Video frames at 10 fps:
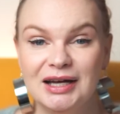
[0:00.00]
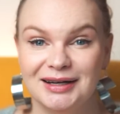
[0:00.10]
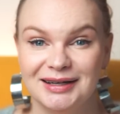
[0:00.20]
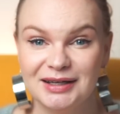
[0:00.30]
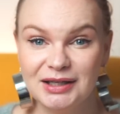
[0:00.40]

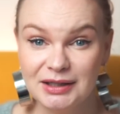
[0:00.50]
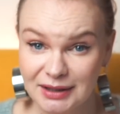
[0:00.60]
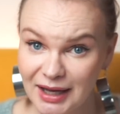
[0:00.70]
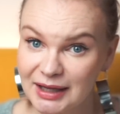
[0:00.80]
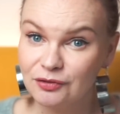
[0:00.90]
e, i
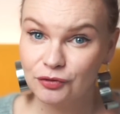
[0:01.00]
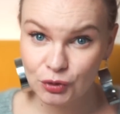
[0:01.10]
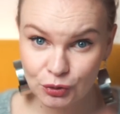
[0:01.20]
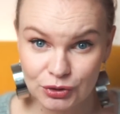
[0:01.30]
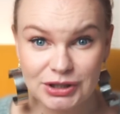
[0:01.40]
tak w
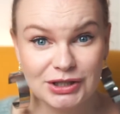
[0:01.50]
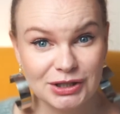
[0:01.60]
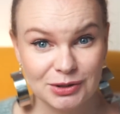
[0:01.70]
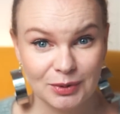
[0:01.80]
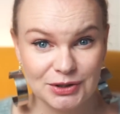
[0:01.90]
gruncie
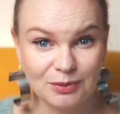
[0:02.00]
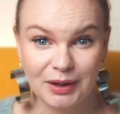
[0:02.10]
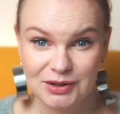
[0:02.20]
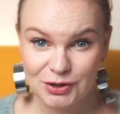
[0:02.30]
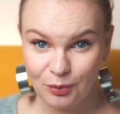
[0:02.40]
rzeczy będzie
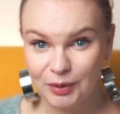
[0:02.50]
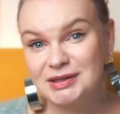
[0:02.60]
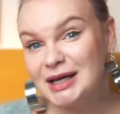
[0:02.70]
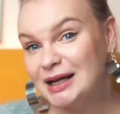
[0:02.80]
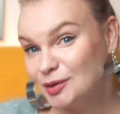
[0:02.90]
bardziej
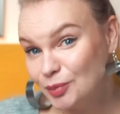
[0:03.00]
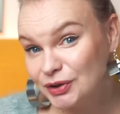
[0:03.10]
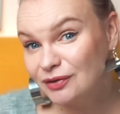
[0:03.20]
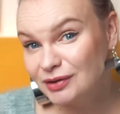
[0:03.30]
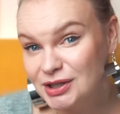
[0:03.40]
opłacalny,
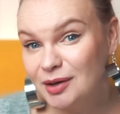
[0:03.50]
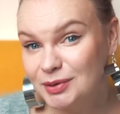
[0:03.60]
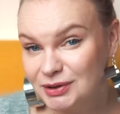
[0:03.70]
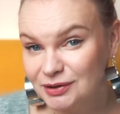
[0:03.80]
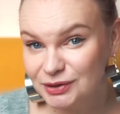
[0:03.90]
ponieważ ja
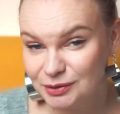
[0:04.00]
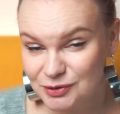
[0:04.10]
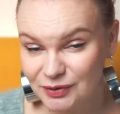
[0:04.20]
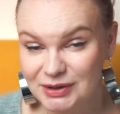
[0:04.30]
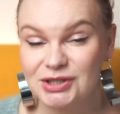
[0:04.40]
będę w tym
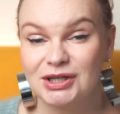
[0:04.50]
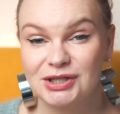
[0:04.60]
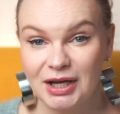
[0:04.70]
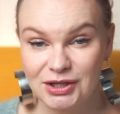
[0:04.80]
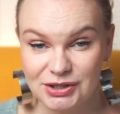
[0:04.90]
swetrze
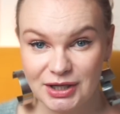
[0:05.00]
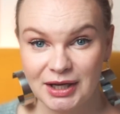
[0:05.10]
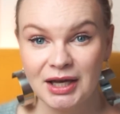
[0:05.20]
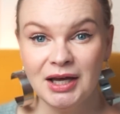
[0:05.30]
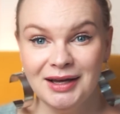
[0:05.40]
częściej